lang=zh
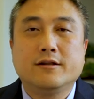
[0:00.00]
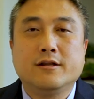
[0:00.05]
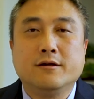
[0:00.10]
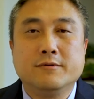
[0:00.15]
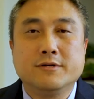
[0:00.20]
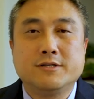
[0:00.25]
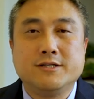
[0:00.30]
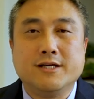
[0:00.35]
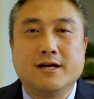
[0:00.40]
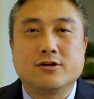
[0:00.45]
那
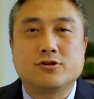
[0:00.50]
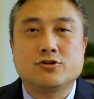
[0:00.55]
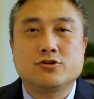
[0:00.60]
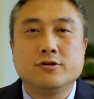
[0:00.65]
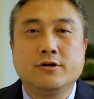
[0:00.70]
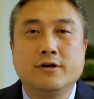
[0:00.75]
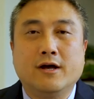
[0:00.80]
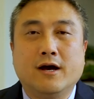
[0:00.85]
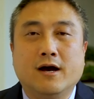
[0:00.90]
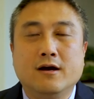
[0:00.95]
么解
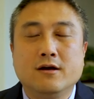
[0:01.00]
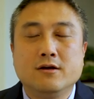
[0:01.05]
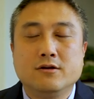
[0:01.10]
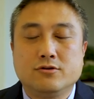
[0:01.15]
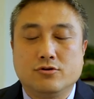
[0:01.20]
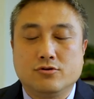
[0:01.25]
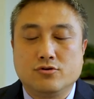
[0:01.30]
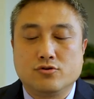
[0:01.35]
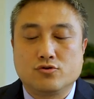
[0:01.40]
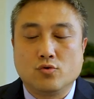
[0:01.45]
释呢？
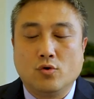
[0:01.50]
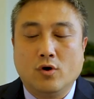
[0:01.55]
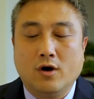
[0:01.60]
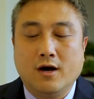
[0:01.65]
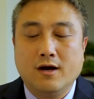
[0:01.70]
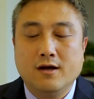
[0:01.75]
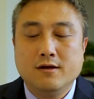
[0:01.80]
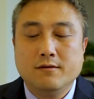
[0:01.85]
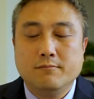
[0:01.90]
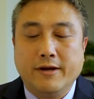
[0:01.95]
就是
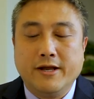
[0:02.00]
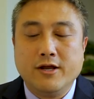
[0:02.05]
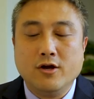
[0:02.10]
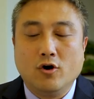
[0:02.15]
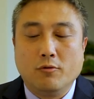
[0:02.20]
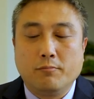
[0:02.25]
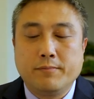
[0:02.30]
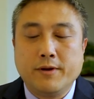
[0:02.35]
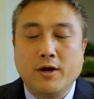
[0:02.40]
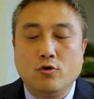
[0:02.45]
说，没
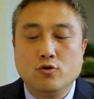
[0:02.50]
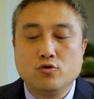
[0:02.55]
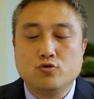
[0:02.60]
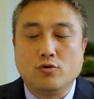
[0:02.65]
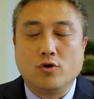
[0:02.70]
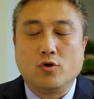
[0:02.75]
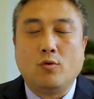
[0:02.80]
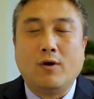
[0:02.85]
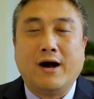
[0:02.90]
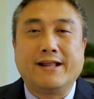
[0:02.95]
有标
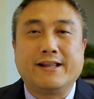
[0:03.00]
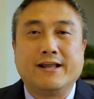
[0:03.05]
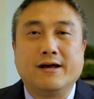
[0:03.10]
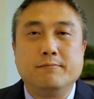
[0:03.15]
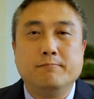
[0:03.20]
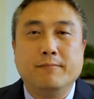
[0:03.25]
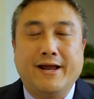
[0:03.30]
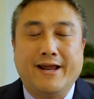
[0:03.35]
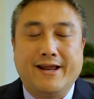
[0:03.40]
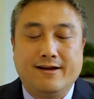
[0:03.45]
准化的
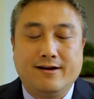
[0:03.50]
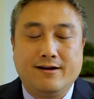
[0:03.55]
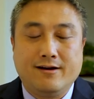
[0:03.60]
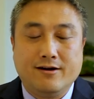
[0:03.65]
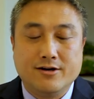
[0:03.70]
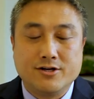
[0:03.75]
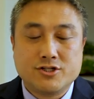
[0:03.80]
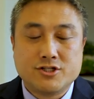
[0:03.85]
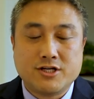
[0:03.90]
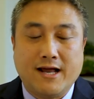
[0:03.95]
美
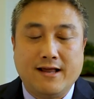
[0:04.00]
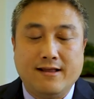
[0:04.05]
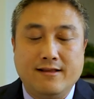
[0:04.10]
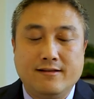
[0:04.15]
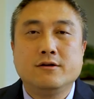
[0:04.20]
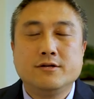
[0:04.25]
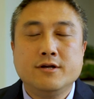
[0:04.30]
和善。